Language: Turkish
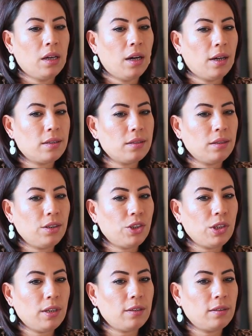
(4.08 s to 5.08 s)
Aslında iş
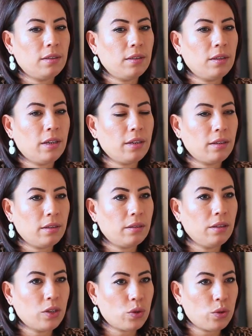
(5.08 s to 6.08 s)
hayatlarında
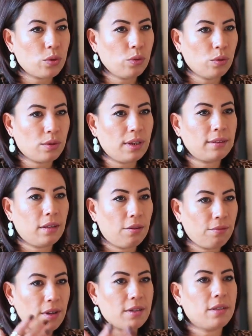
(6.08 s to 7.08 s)
hareketlilik söz konusu. Hatta
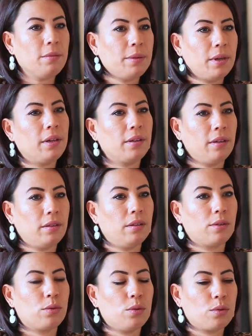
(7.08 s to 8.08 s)
fazla bir hareketlilik
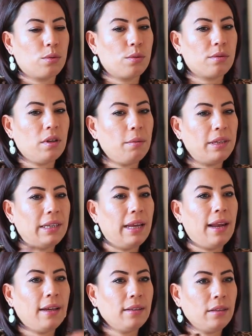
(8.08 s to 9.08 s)
söz konusu ama
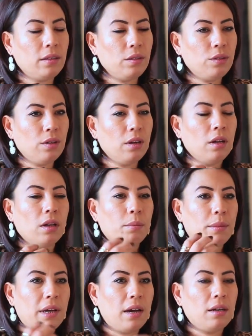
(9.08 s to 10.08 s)
gelen gidiyor. Bir
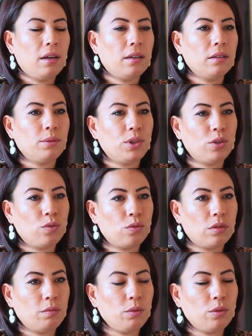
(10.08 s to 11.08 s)
yerlerde bir şey
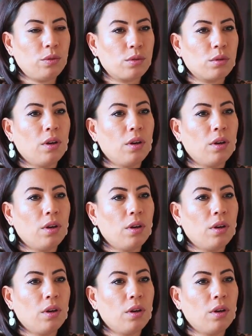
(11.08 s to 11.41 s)
tutamıyoruz.